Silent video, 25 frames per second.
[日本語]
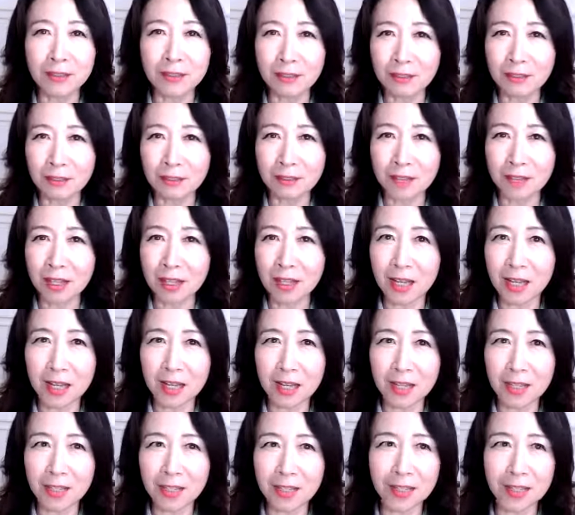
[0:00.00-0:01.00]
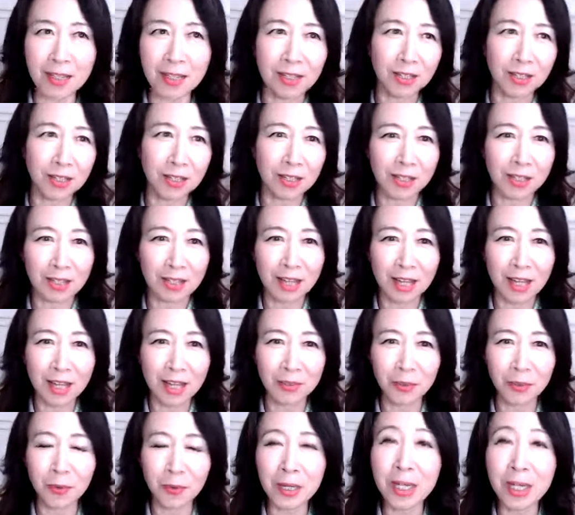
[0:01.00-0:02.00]
なんか、なんか、あ
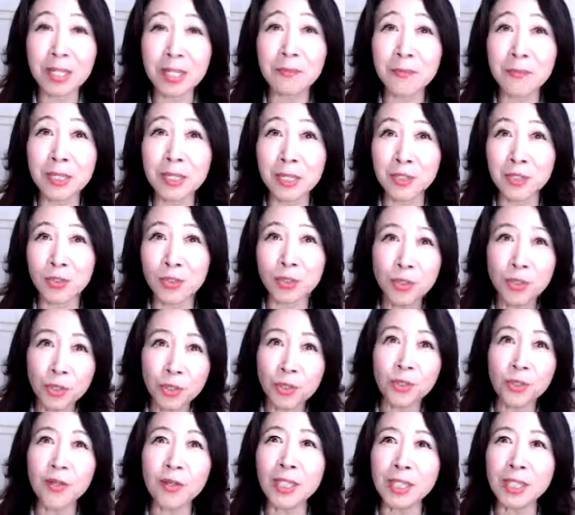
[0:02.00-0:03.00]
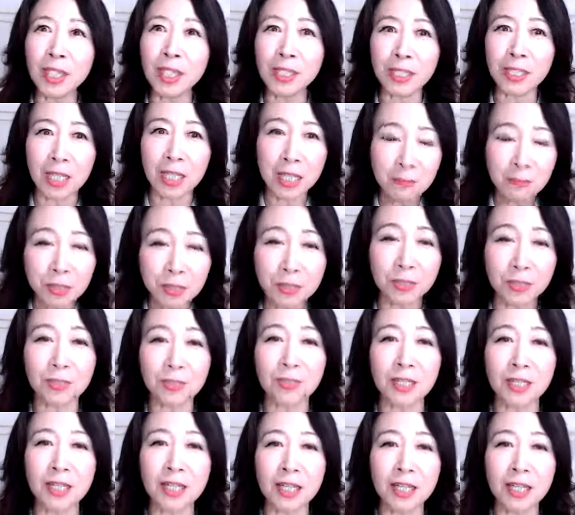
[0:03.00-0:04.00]
の、わかりましたけど、休養ができて、今すぐ
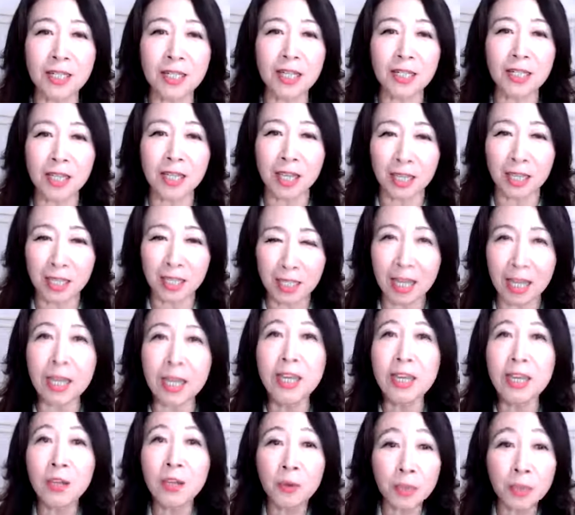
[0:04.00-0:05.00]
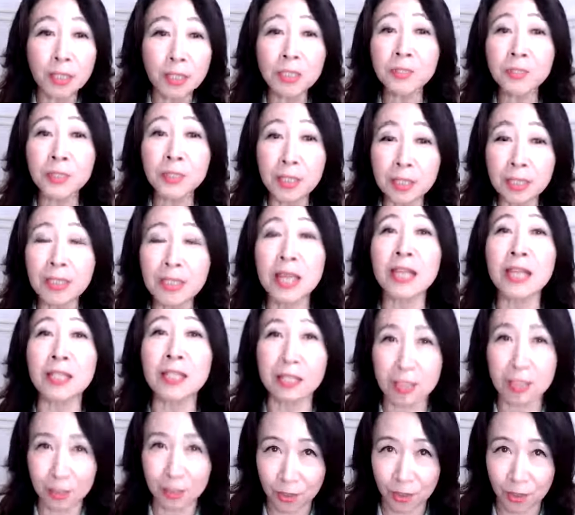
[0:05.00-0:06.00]
出かけなきゃいけない。私は出ないん
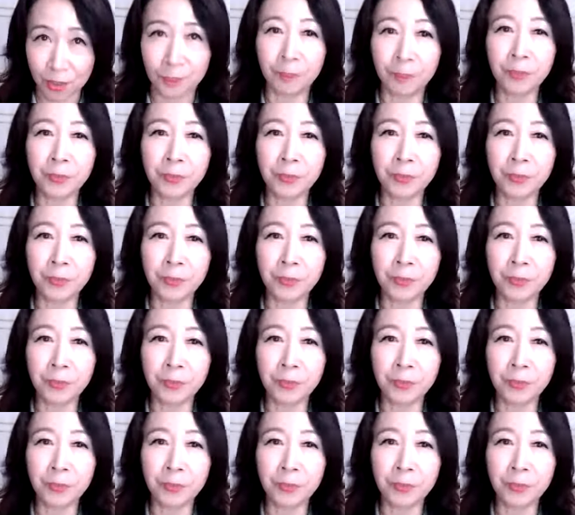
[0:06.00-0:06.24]
ですよ。